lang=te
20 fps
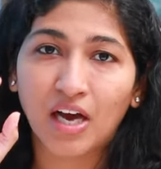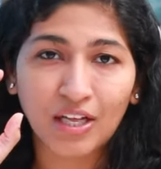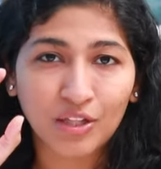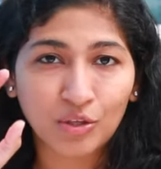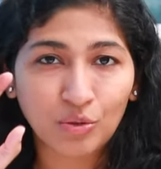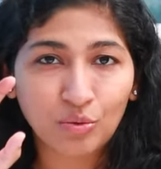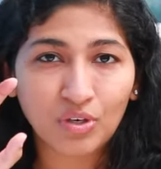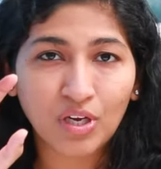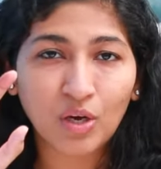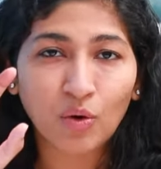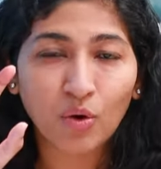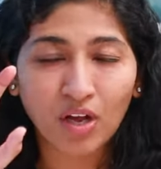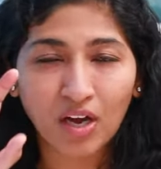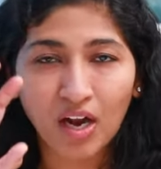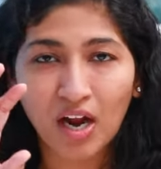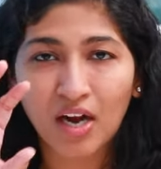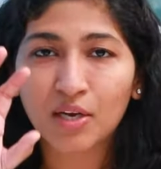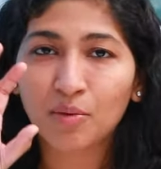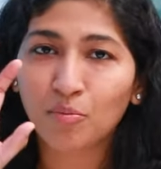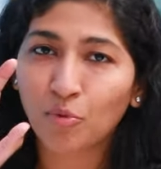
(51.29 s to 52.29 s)
అది కూడా
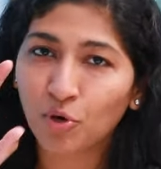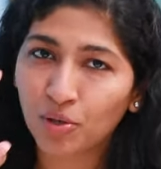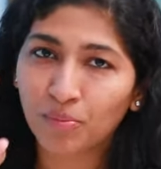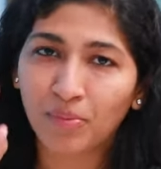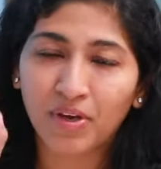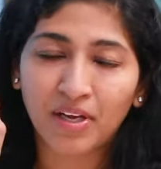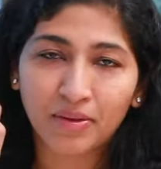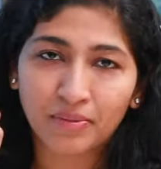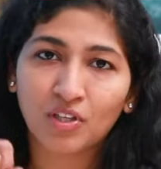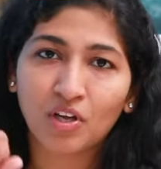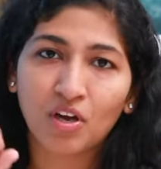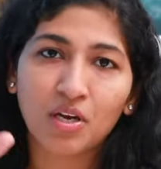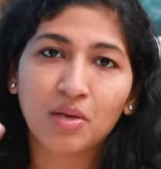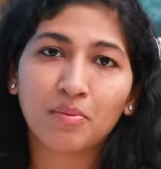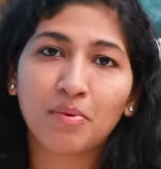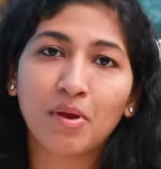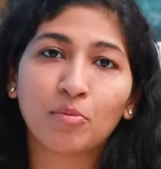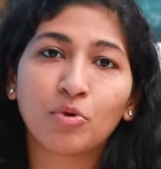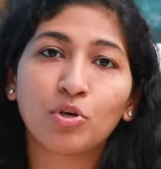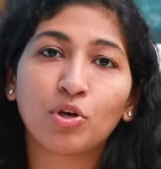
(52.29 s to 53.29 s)
ఒకలాంటి మొటిమే
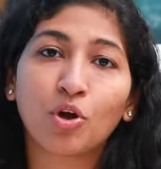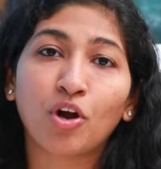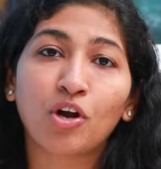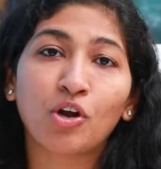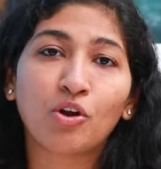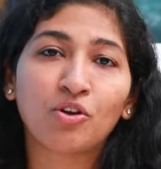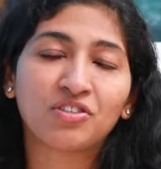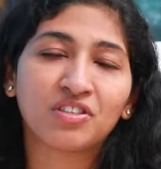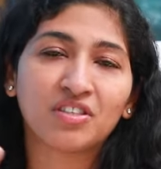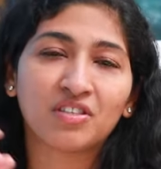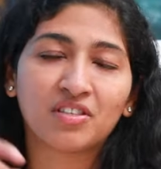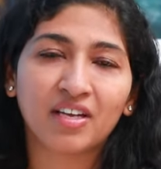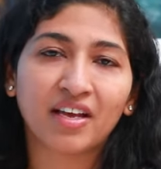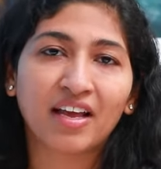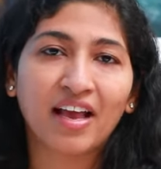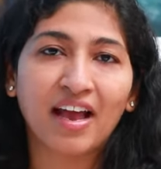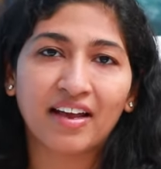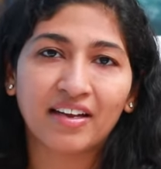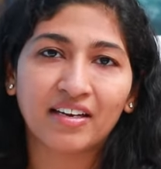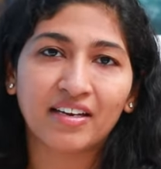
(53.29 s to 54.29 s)
దాన్ని మేము నాట్లో
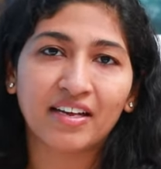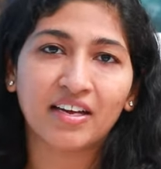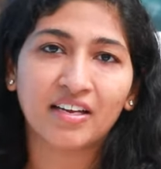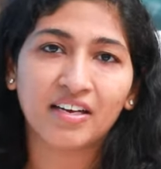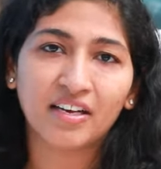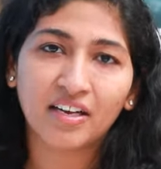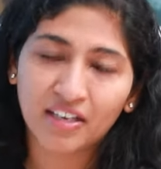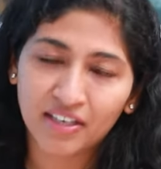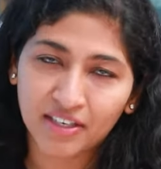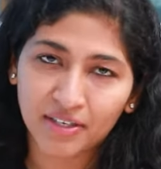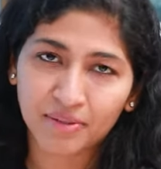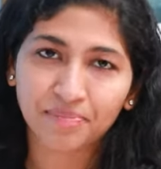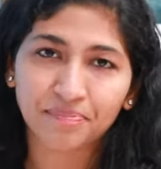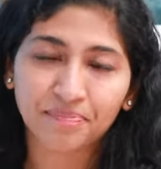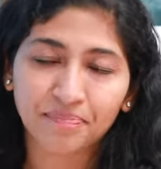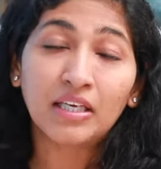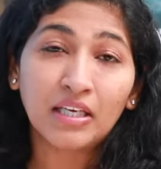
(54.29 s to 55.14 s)
సిస్టిక్ యాక్నే అని అంటాం